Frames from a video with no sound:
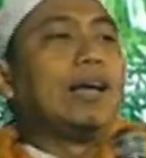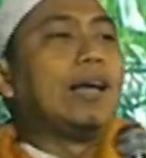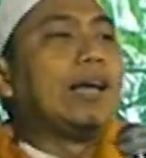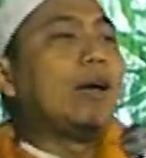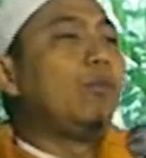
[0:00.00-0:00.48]

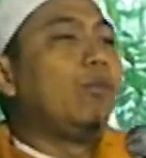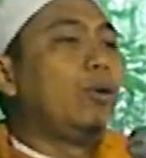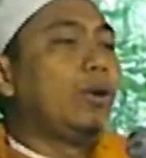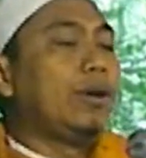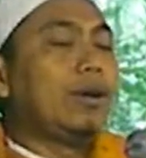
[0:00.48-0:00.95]

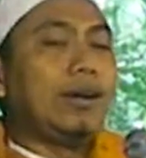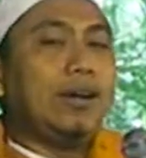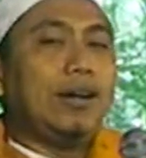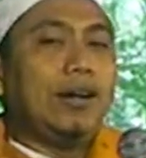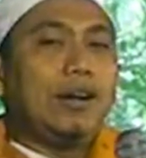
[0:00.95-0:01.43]
namun
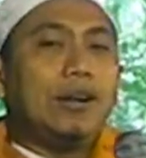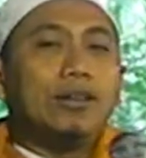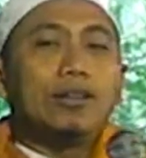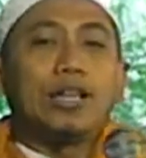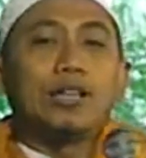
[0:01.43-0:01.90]

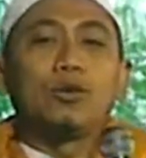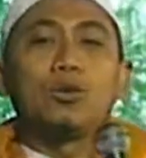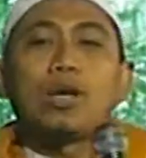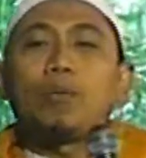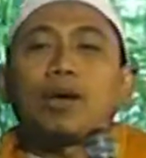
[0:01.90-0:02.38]

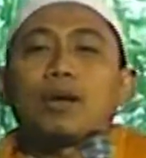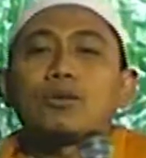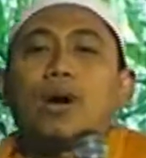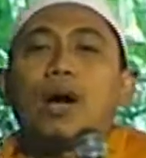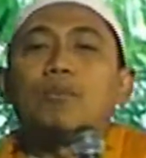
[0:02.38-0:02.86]
tentunya para
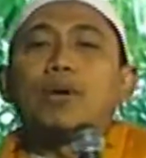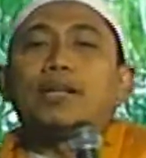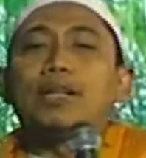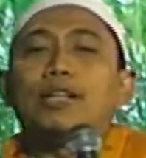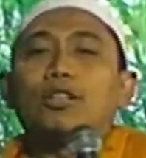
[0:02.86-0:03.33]

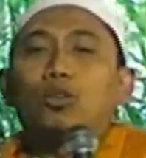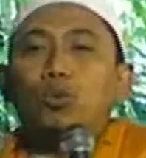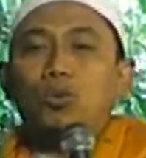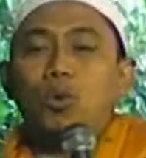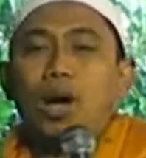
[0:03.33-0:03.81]
sahabat
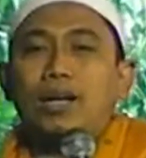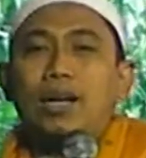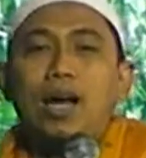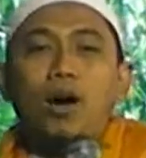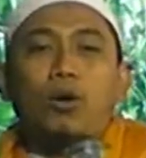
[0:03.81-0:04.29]
itu
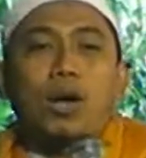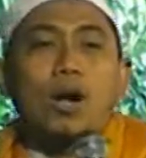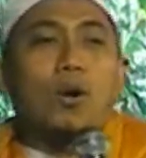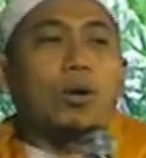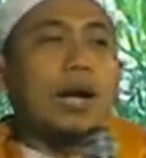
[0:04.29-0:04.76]
adalah
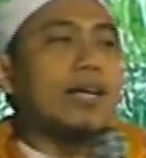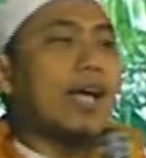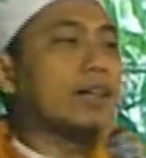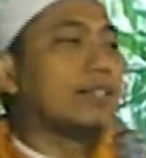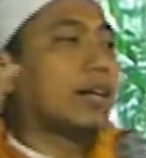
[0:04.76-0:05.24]
orang-orang
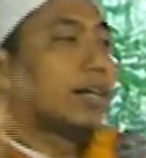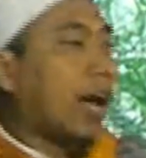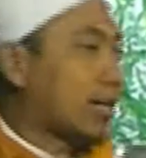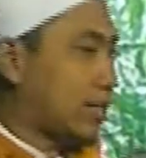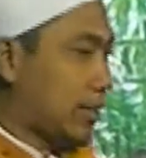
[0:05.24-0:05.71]
yang
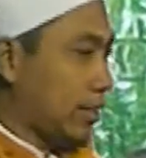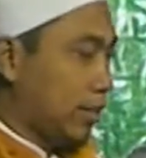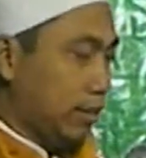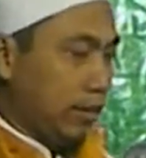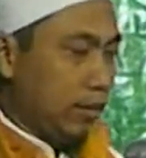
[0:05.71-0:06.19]
cerdas
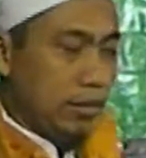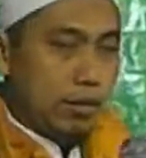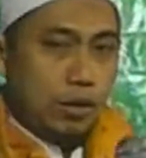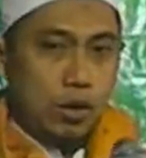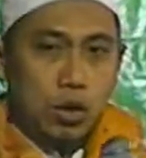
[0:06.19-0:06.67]

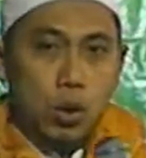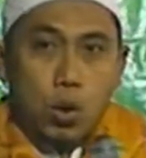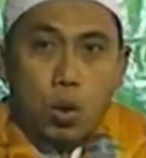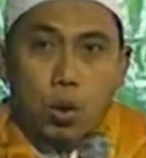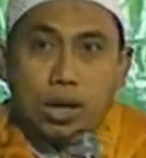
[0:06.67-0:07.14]

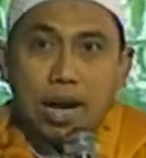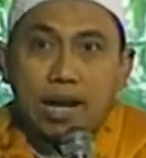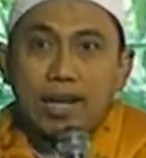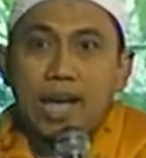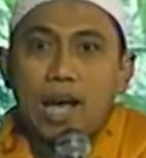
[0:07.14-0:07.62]

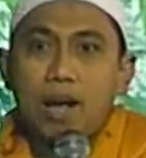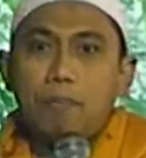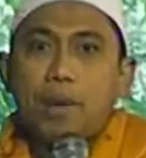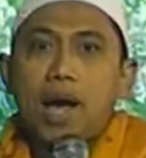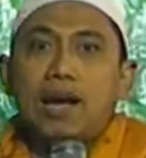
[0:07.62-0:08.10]
orang
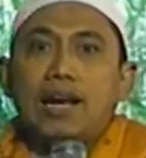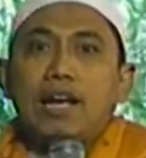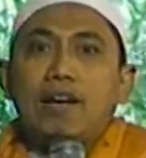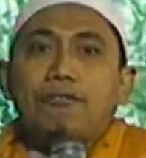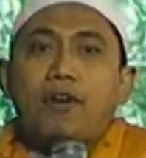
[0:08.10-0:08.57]
yang
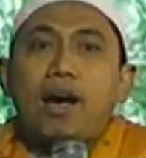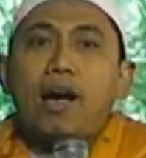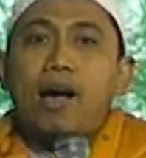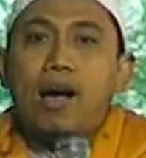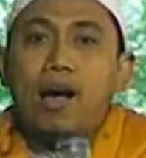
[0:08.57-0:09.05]
paling
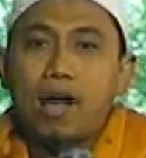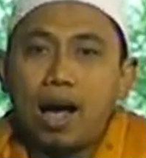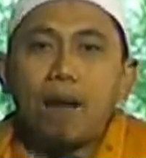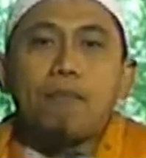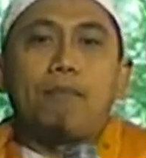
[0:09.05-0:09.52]

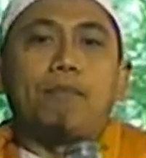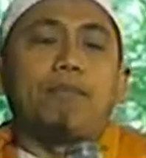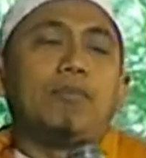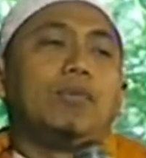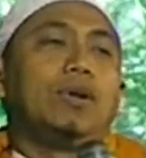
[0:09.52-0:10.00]
faham
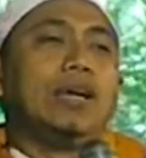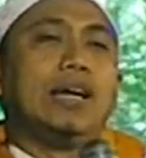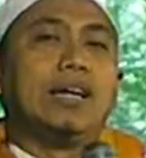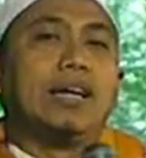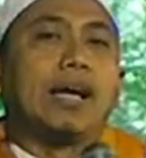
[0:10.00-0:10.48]

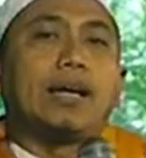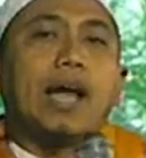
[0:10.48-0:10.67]
dengan